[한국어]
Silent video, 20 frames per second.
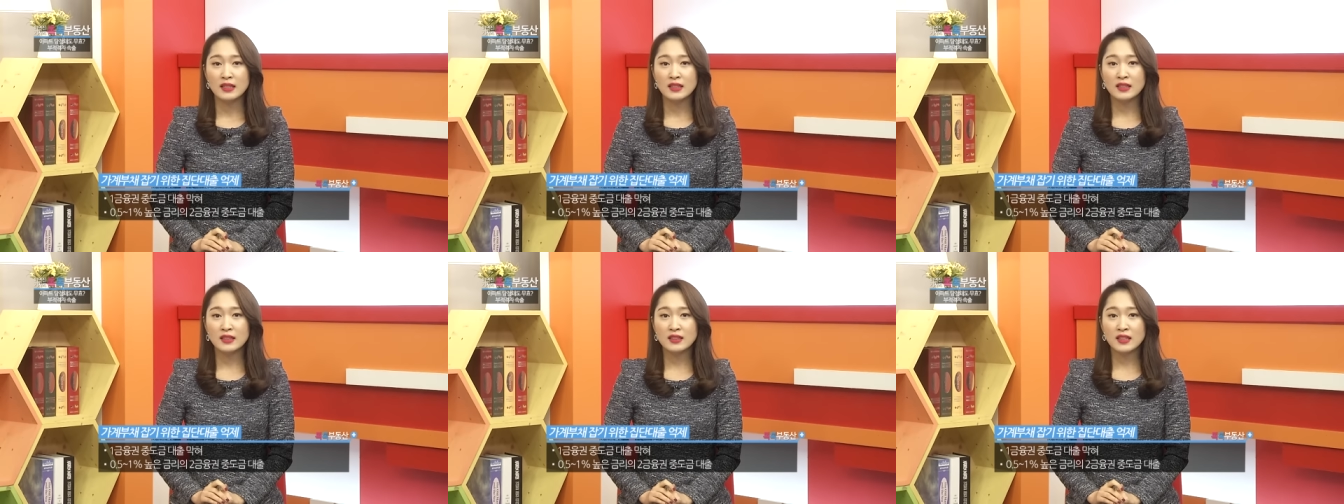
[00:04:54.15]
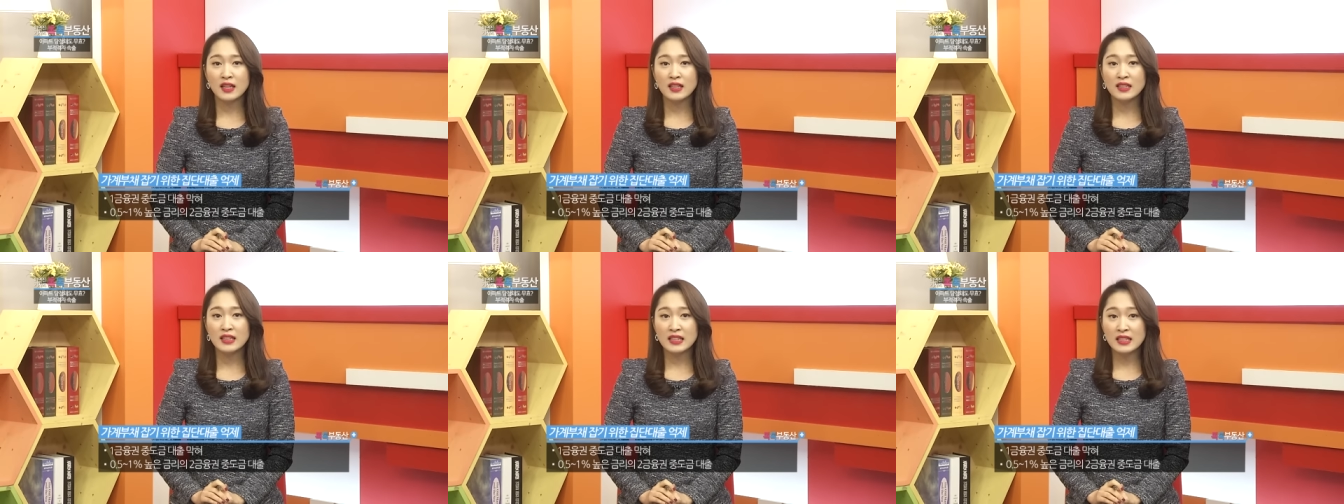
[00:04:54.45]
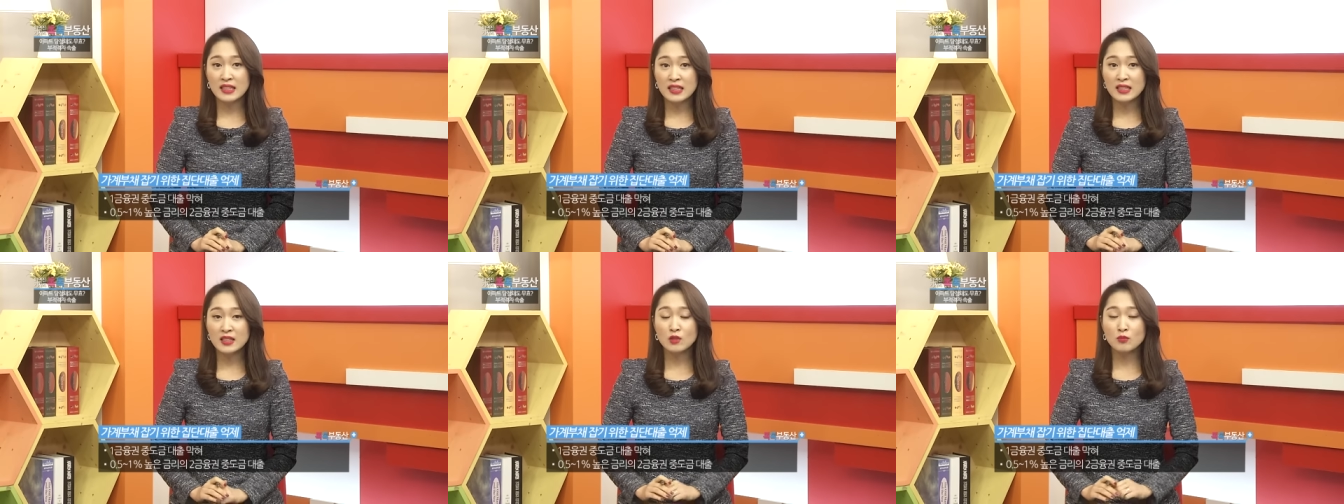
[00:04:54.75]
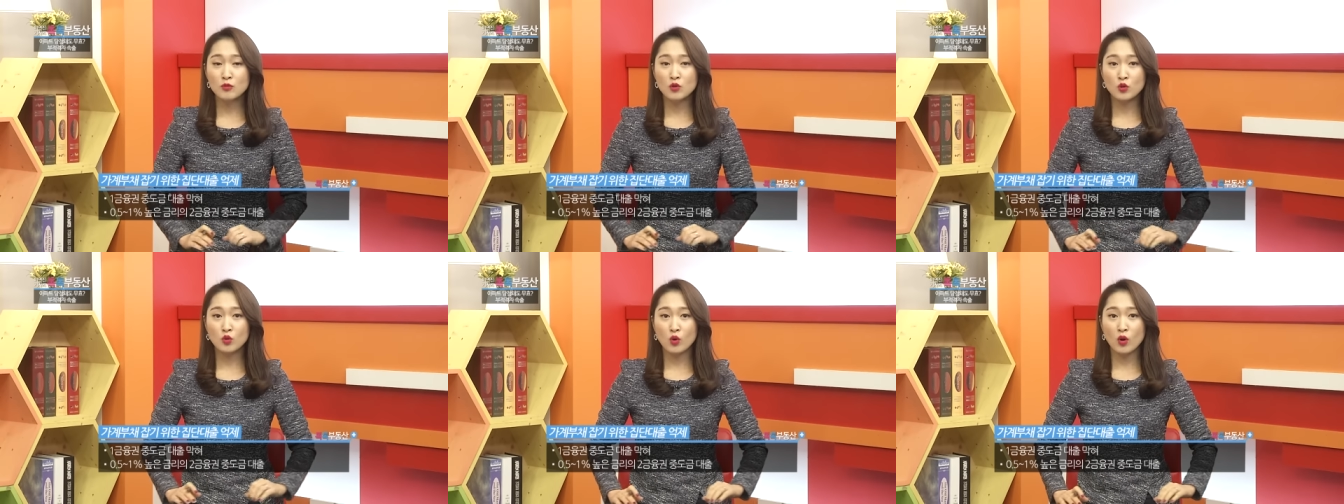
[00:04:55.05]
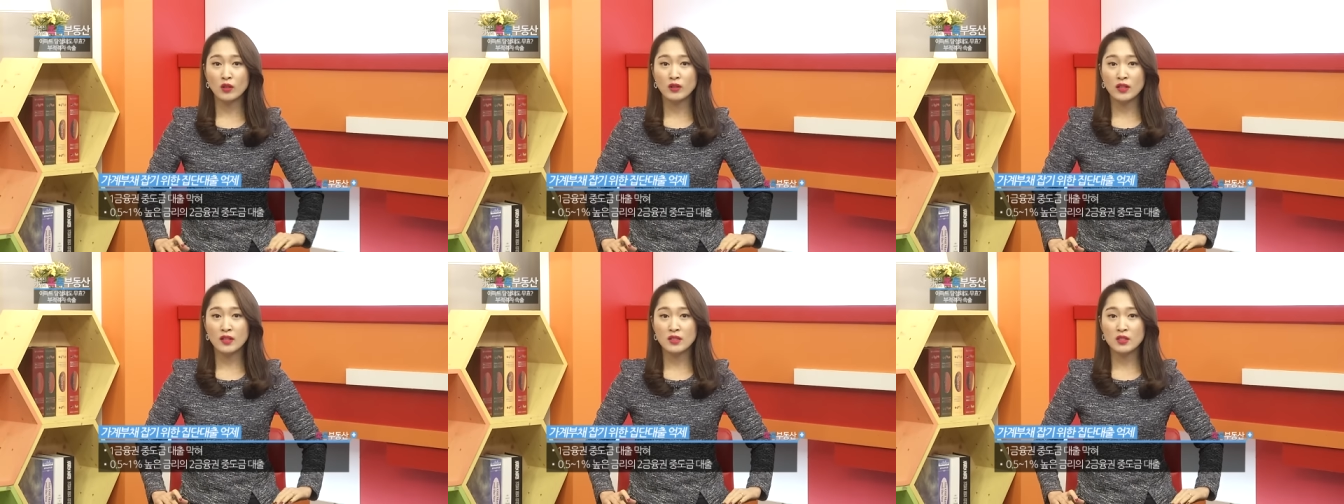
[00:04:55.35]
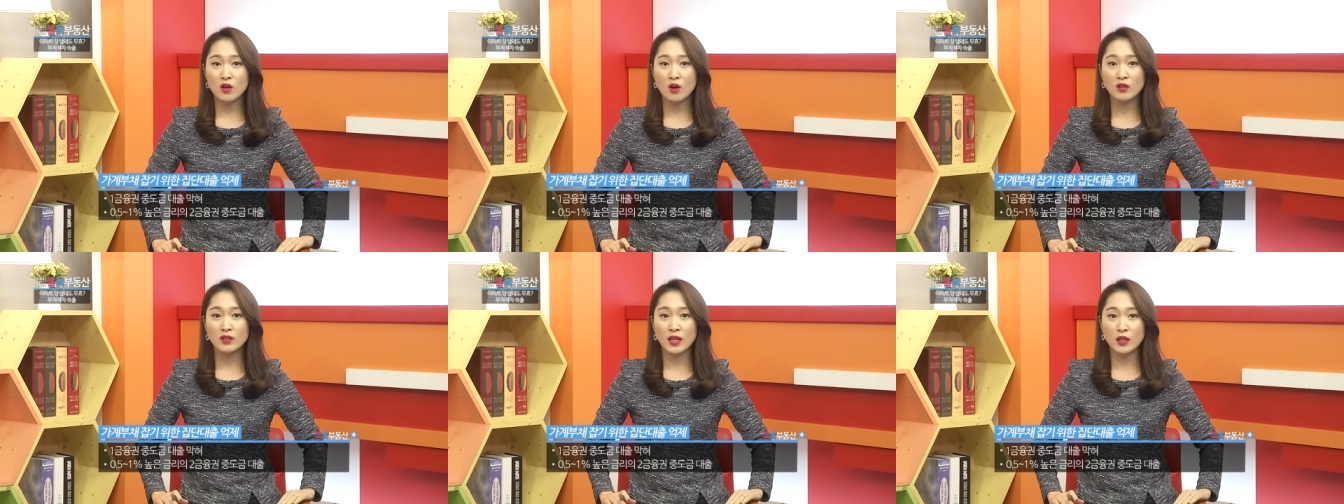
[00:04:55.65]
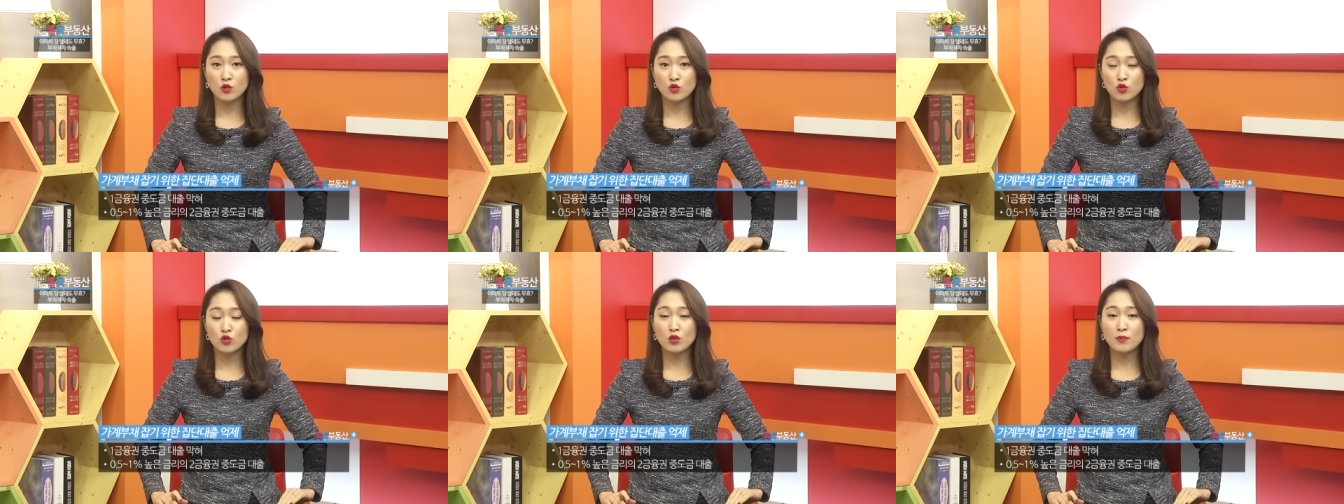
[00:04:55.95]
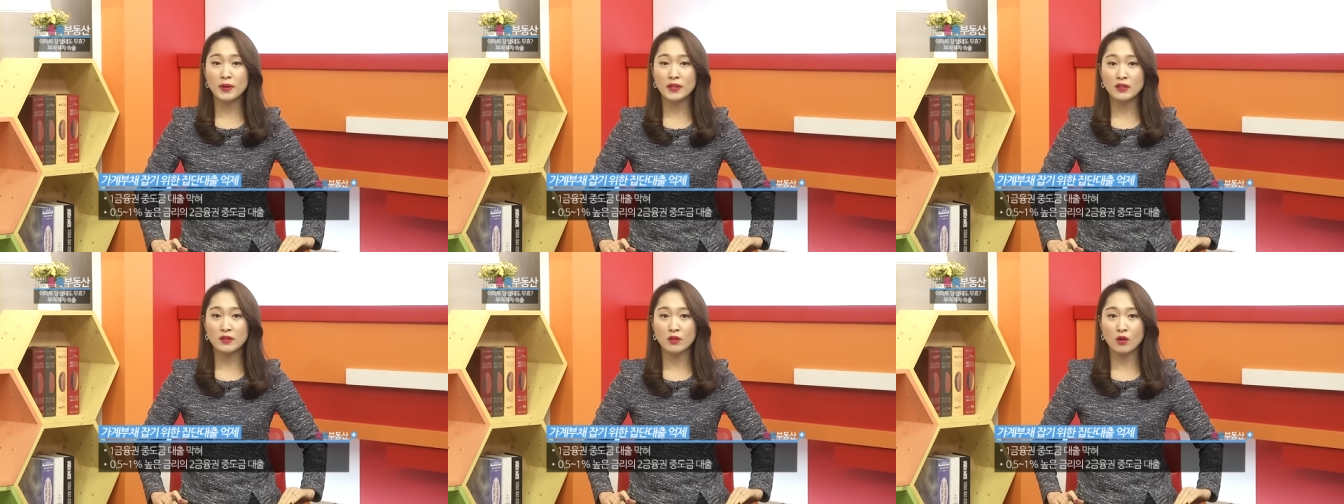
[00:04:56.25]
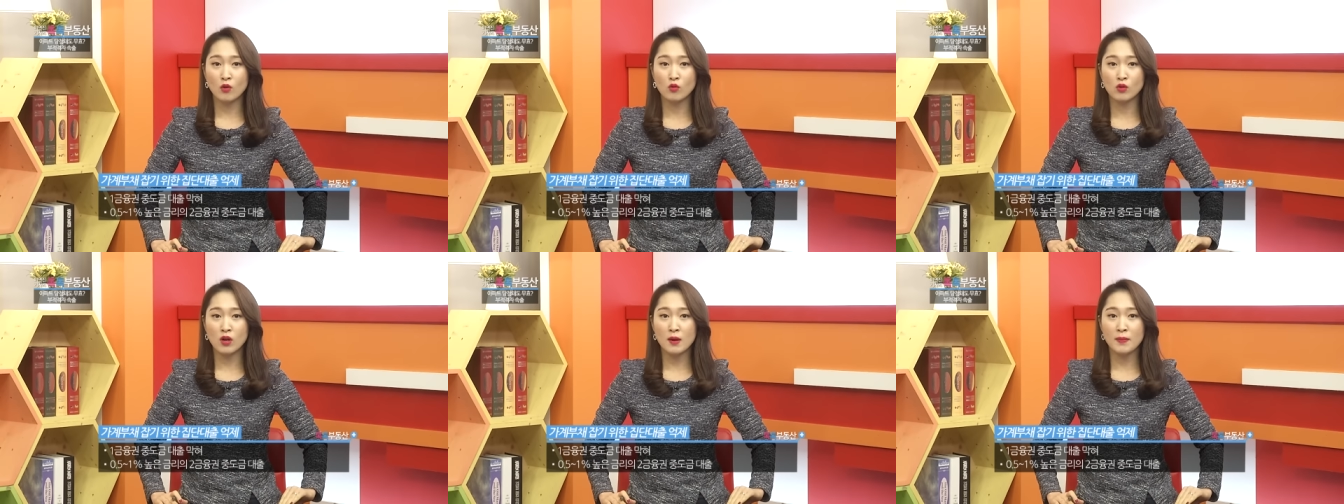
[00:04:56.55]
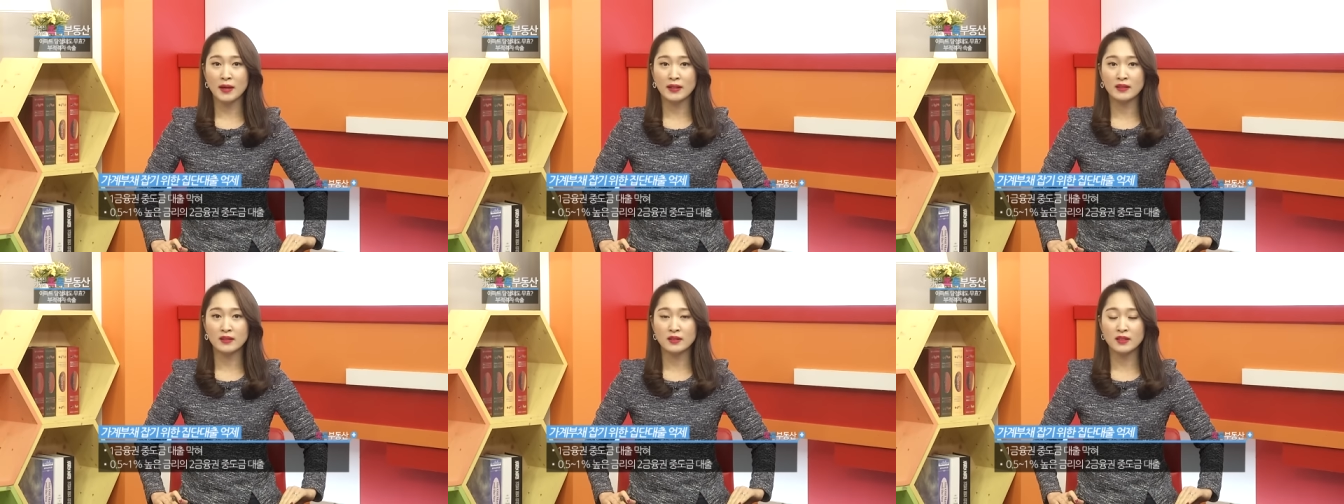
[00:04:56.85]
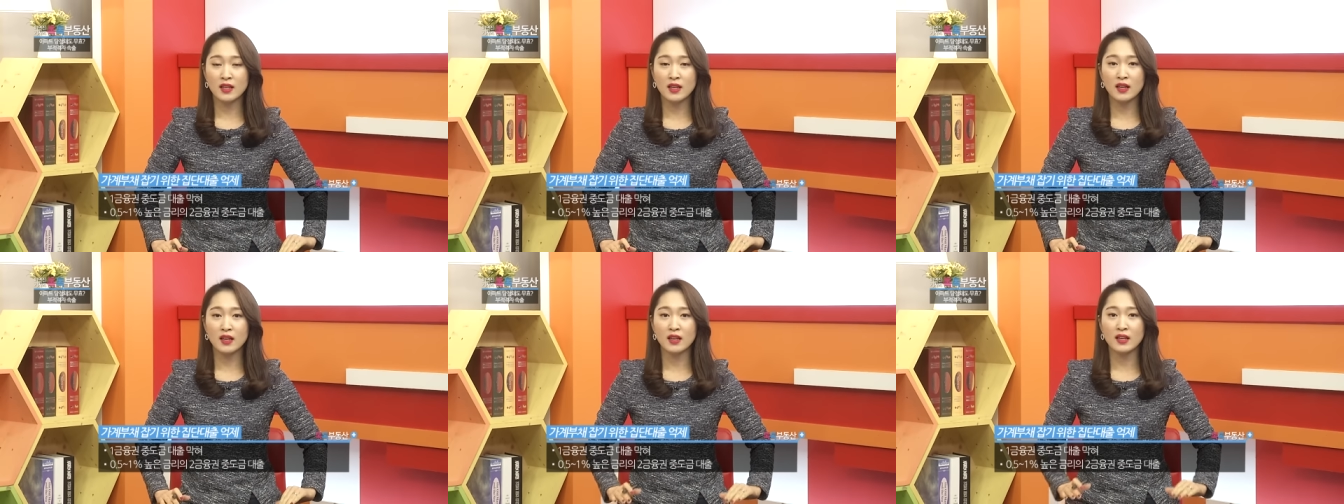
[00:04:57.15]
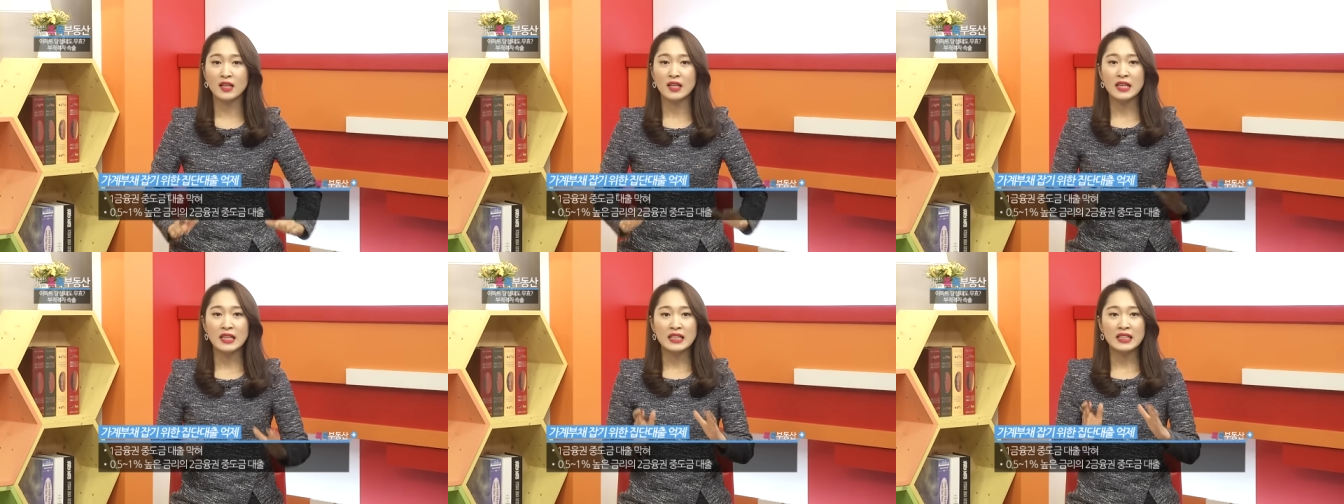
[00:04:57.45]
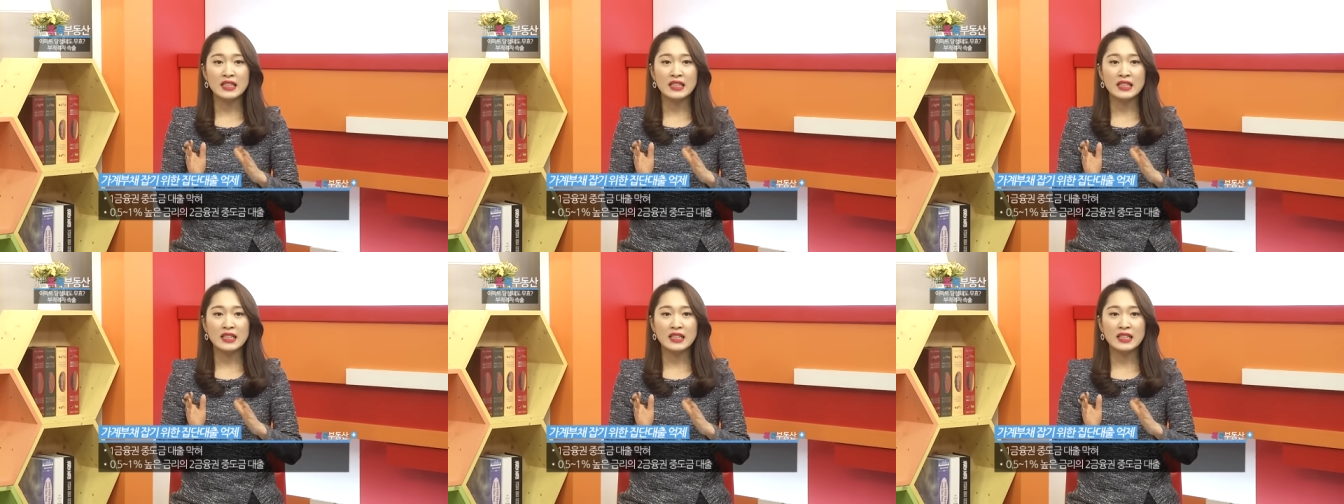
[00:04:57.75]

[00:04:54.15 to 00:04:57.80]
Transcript: 일단 1금융권에서 대출을 받는 경우가 많은데